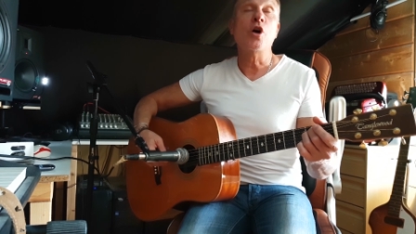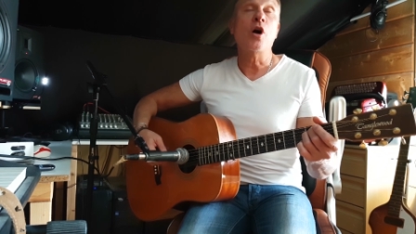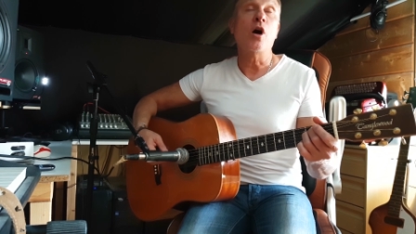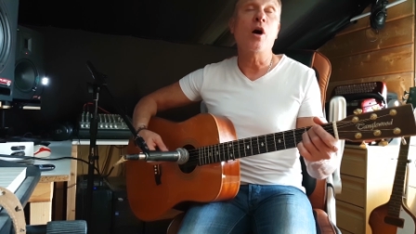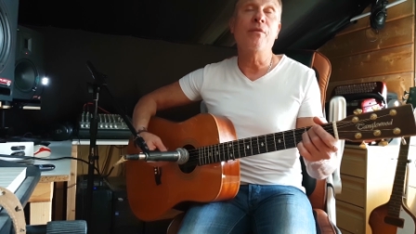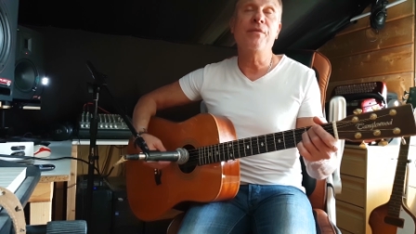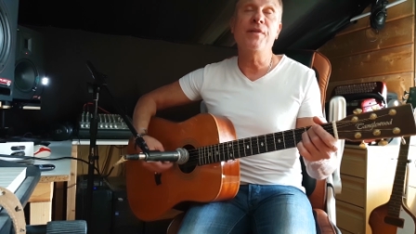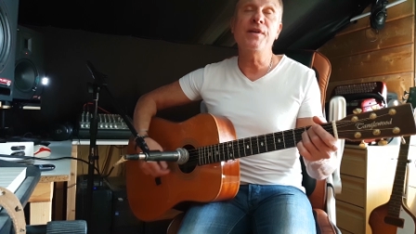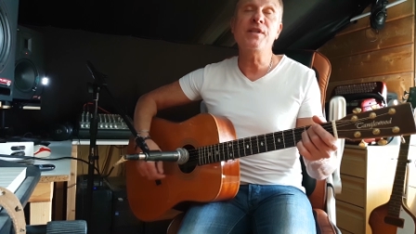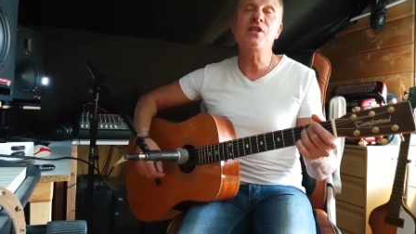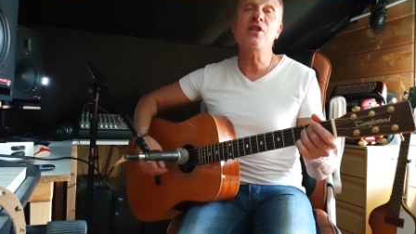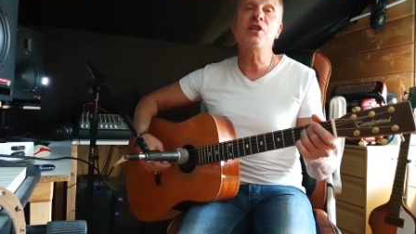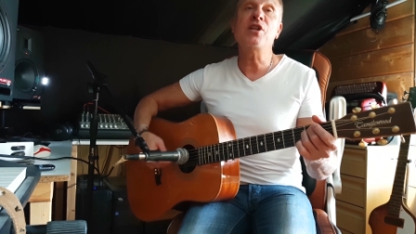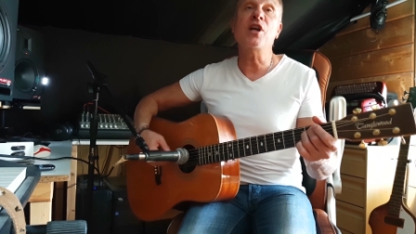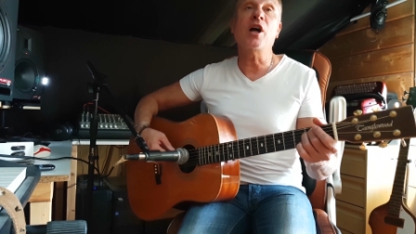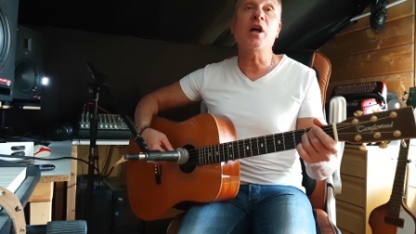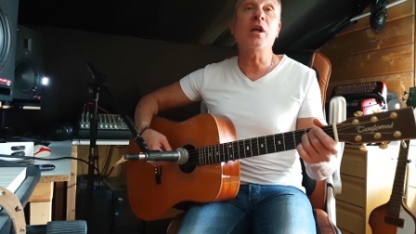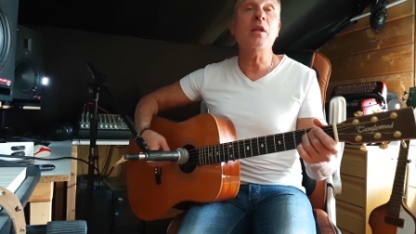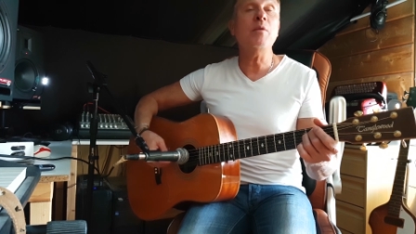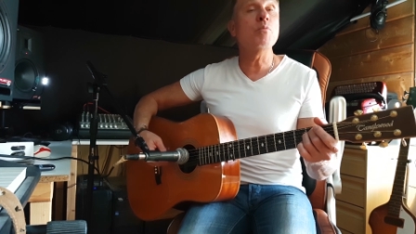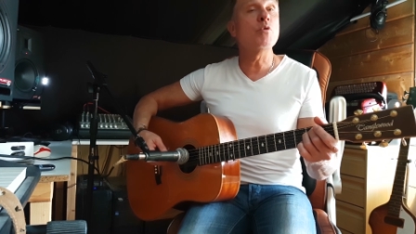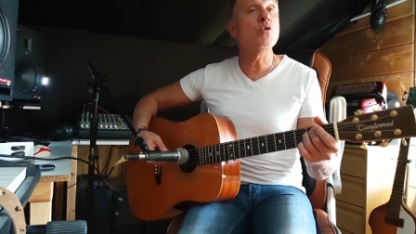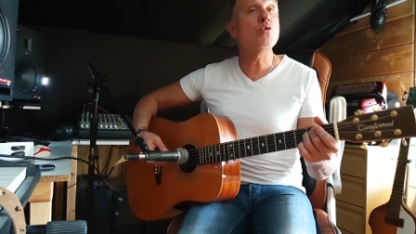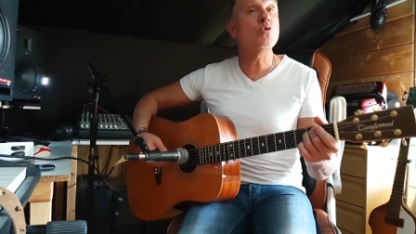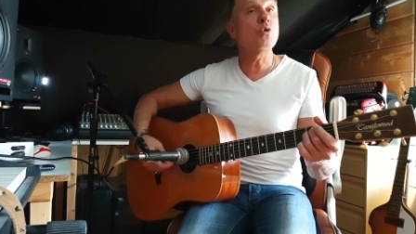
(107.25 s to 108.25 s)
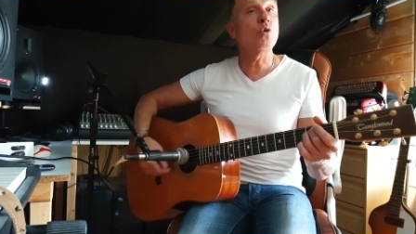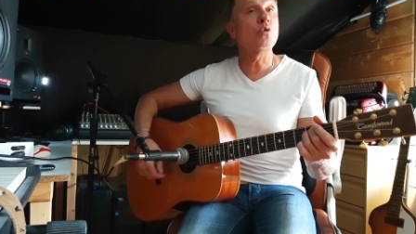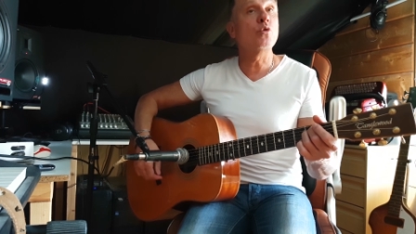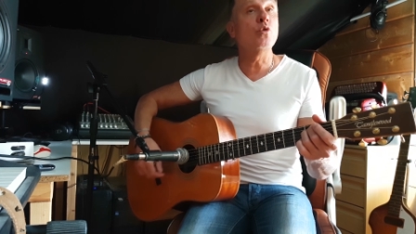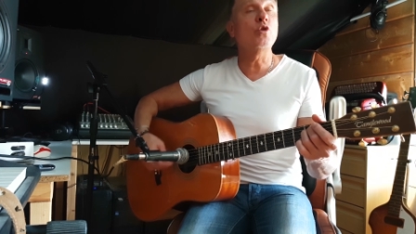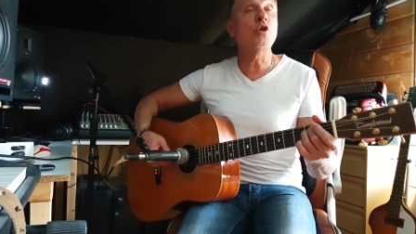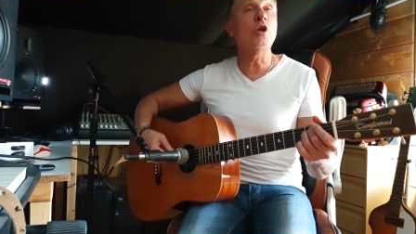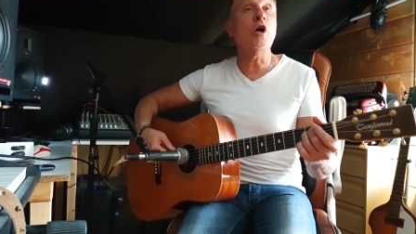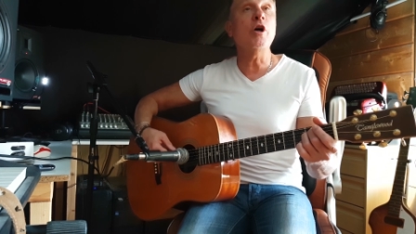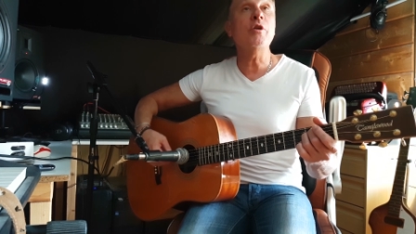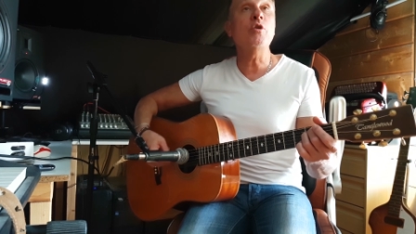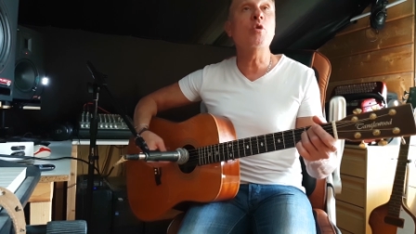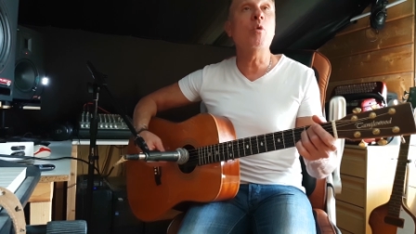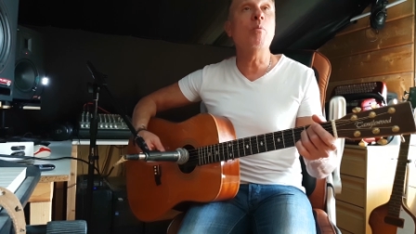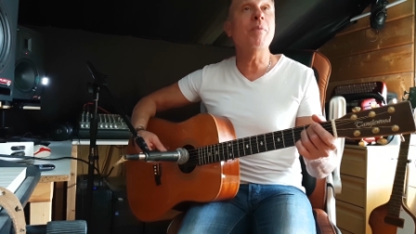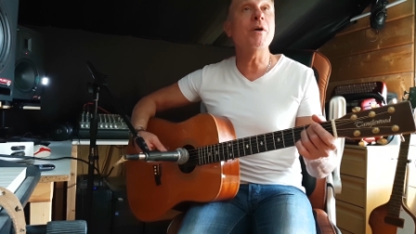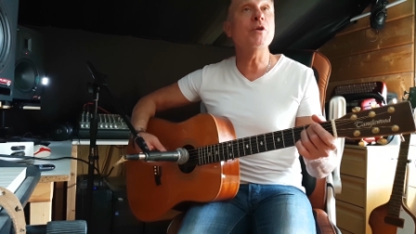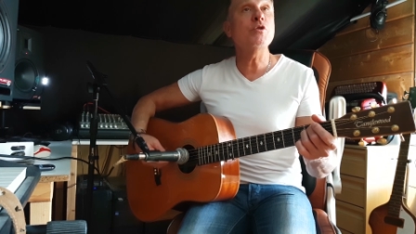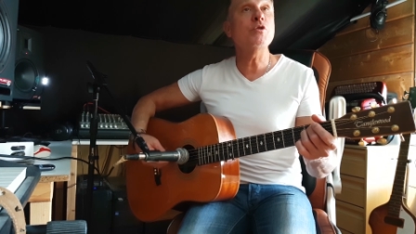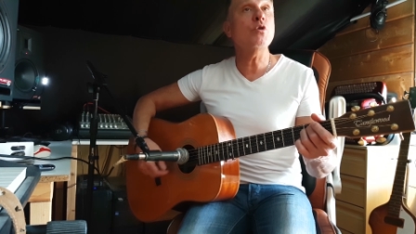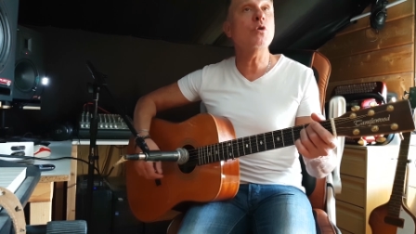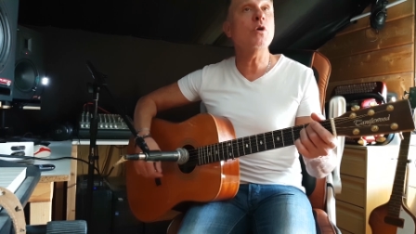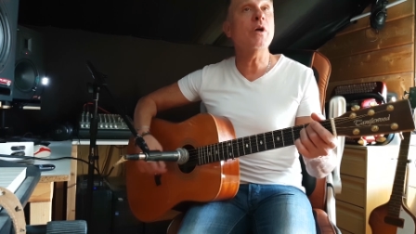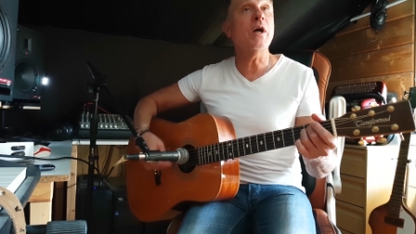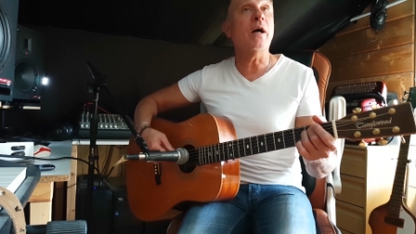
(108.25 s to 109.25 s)
En fait, c'est un rythme sur deux temps et non pas
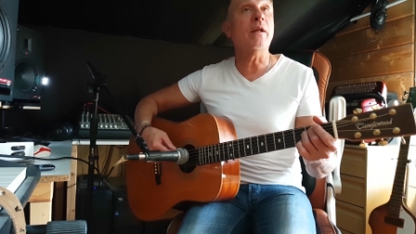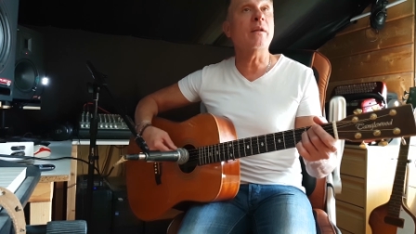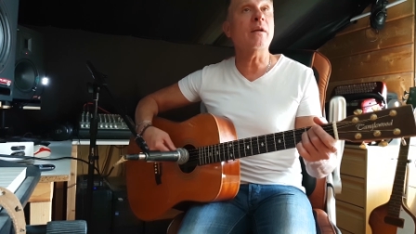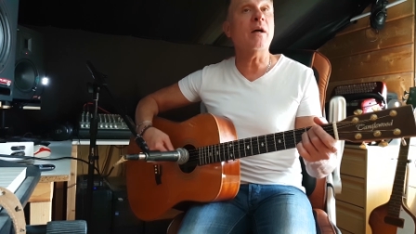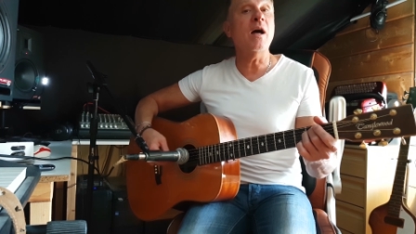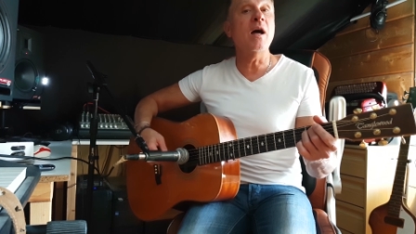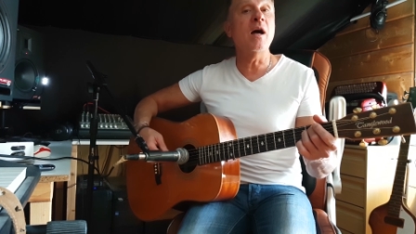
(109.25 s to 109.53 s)
sur 4.